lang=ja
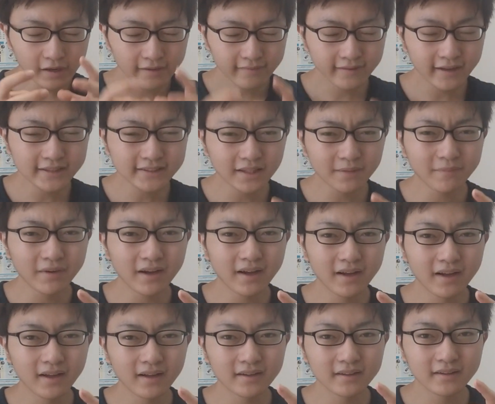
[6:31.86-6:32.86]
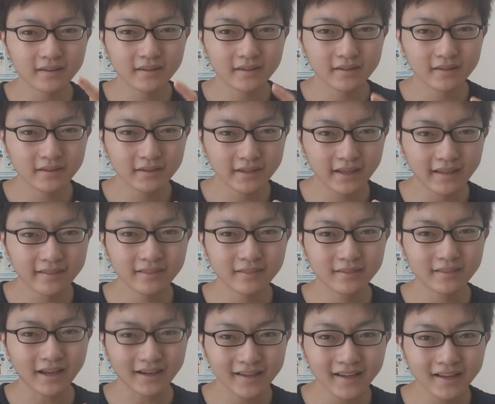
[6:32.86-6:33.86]
埼玉
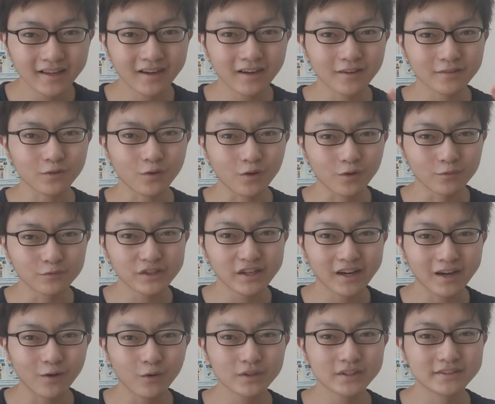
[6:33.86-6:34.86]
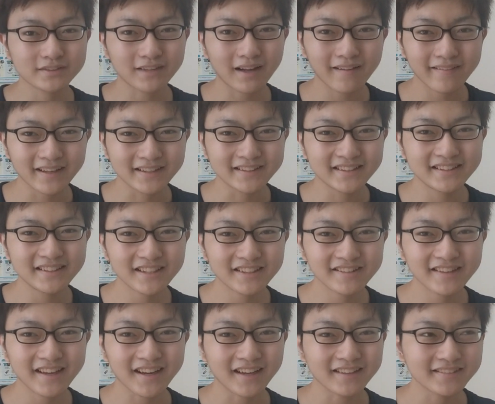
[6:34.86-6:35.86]
県だけなんかその胸が大きくならない
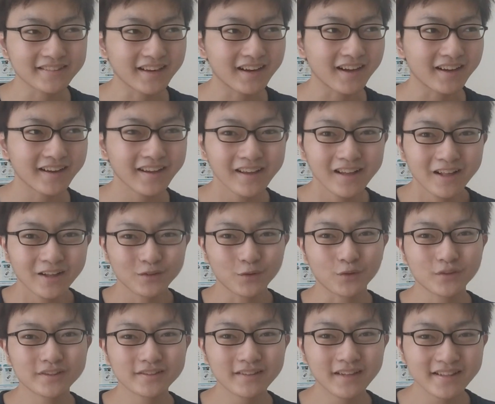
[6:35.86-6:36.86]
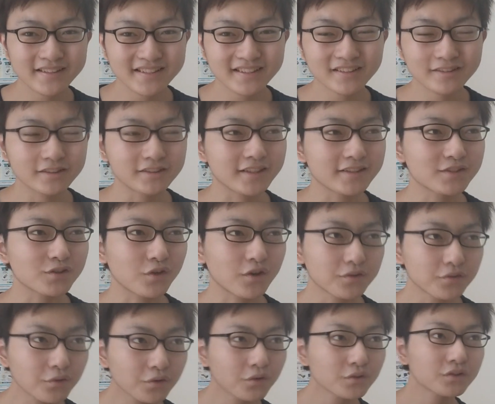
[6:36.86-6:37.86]
DNA があってなんかね、特殊な人類ですと
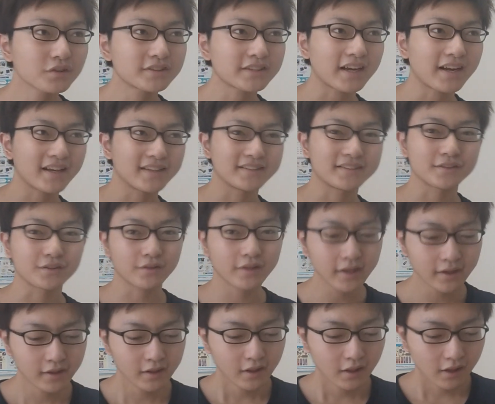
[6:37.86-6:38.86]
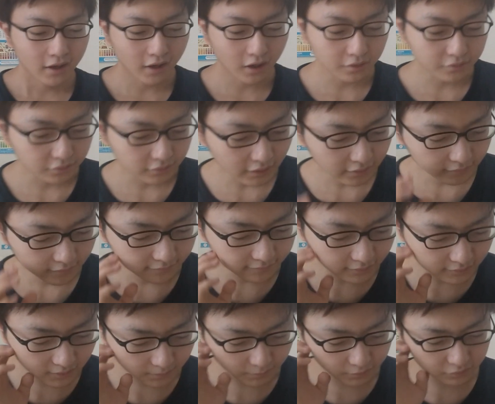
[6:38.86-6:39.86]
かそういうことじゃないんですよね。なんで
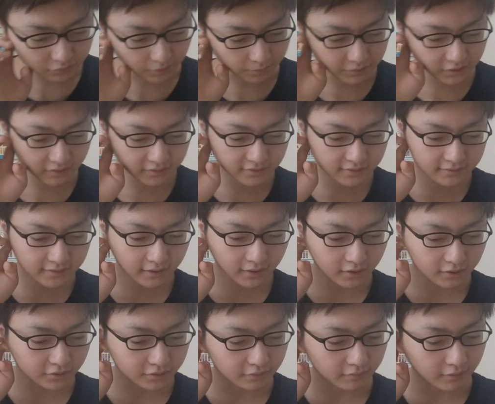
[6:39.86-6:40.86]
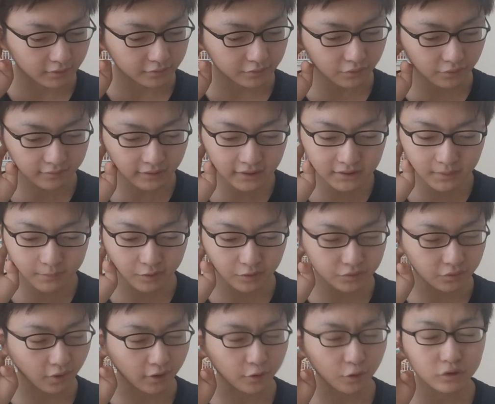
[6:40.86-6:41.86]
埼玉の人は胸が小さいかって言われると、埼玉
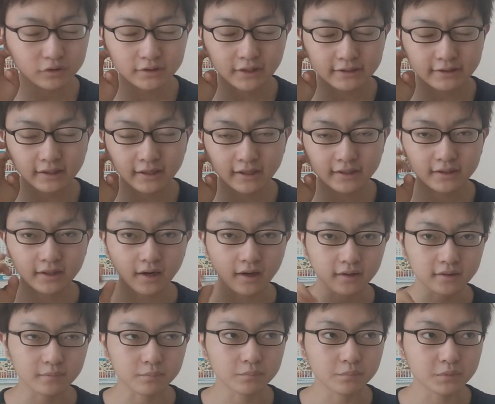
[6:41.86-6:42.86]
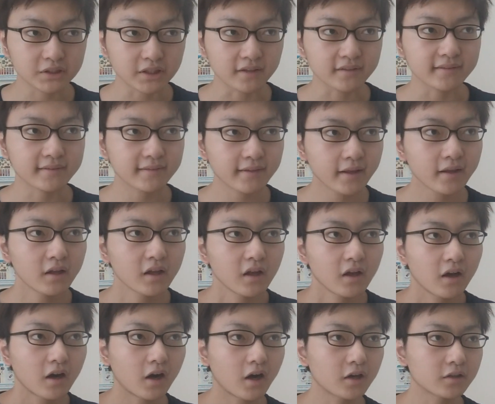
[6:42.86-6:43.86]
の人が夜寝てないからみたいですね。
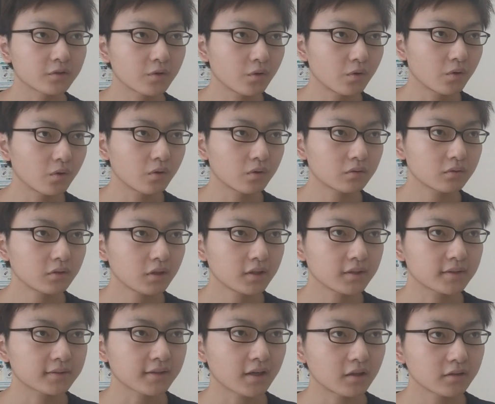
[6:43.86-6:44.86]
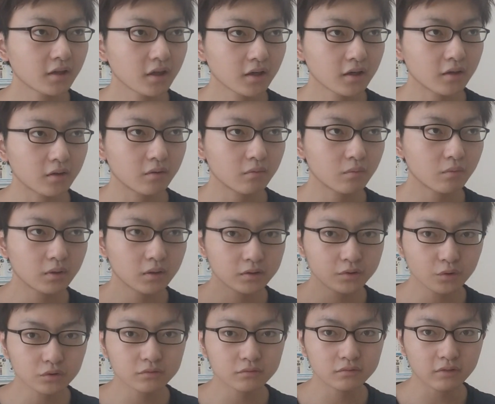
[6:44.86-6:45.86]
なんですか、なんか
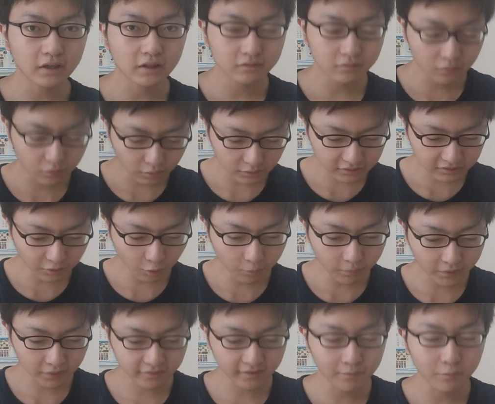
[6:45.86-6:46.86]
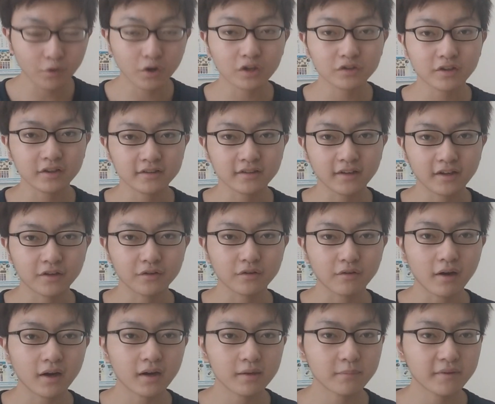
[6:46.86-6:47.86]
よく私はおっぱいの専門家とかではないの
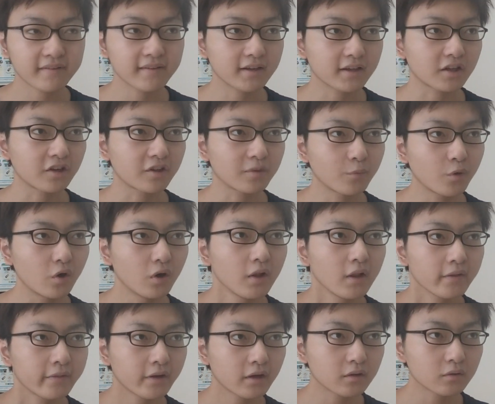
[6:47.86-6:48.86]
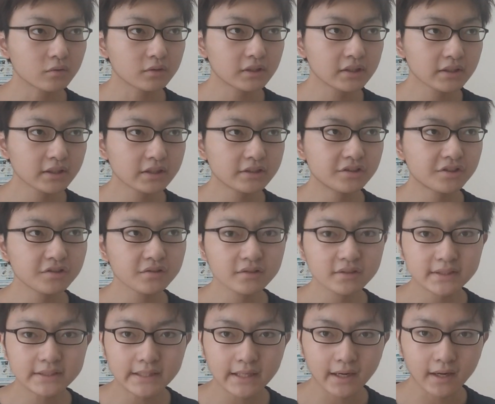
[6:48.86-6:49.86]
で分かりませんけれども、なんかこう人間
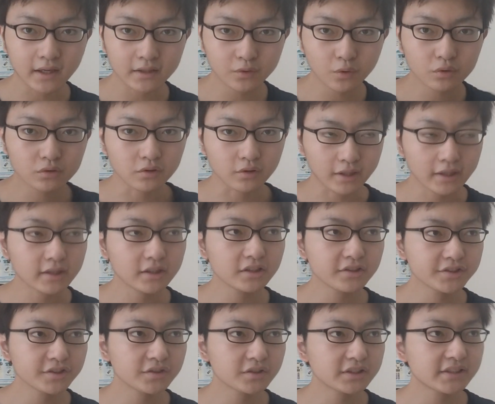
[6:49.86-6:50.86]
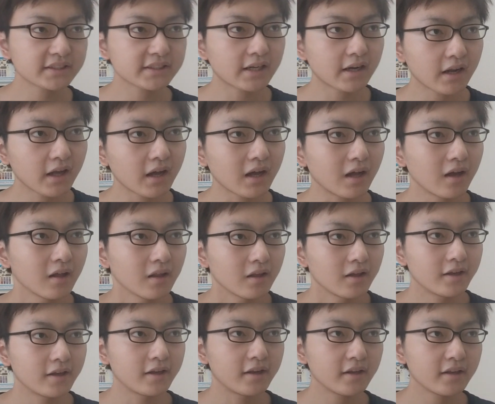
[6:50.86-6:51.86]
10時から夜のね、22時から
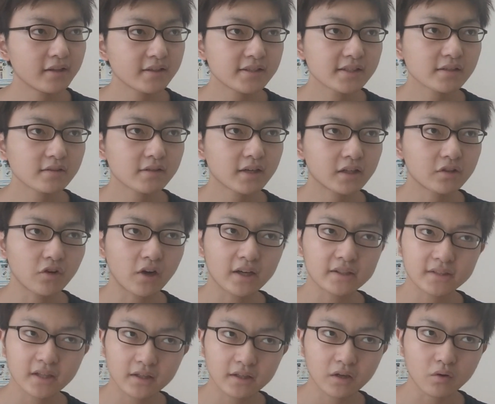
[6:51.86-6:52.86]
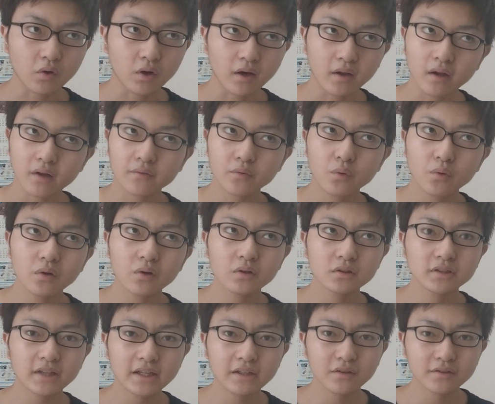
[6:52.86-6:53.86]
0時ぐらいの間なのかな、なんかそ
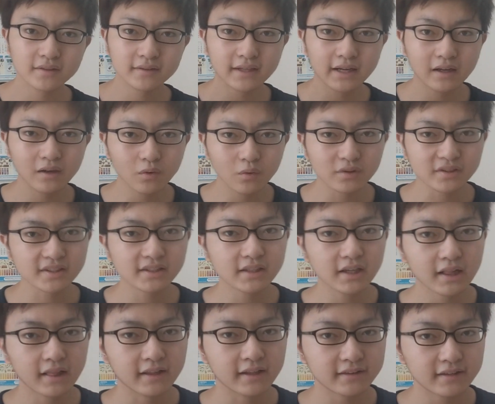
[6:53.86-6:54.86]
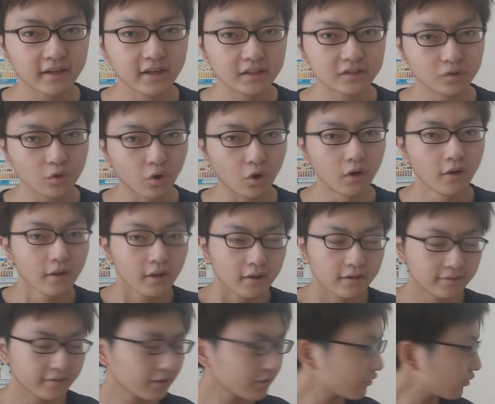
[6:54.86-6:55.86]
のぐらいの時間をしっかり寝てないと
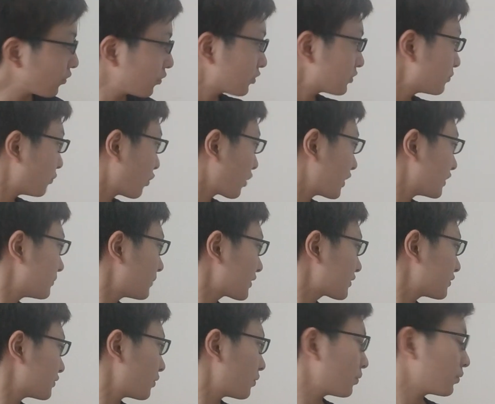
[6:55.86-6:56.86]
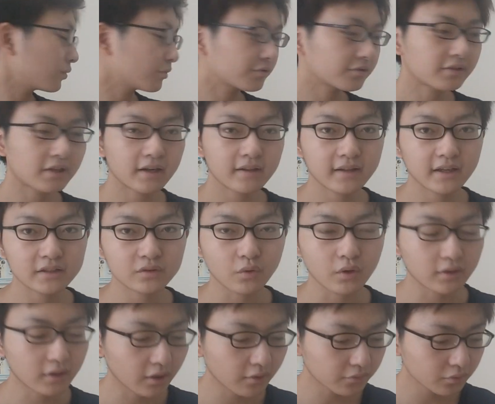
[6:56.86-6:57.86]
成長ホルモンがうまく放出されない
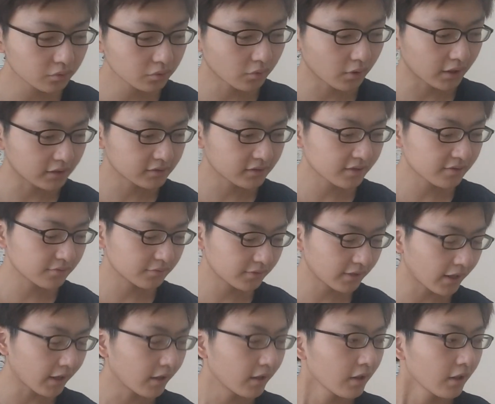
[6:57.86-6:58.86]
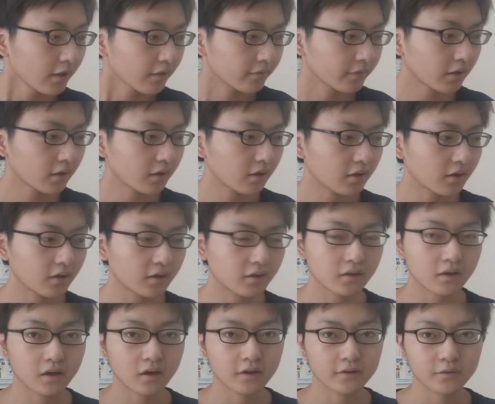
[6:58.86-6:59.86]
とかなんかそういうのがあるらしくて、だか
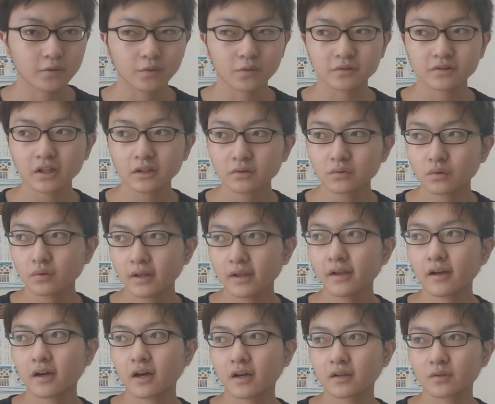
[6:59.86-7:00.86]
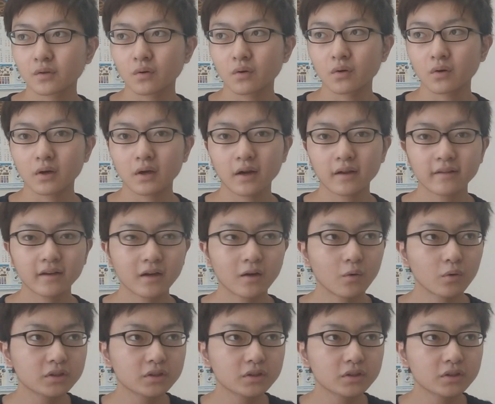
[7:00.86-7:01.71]
らちゃんとね体が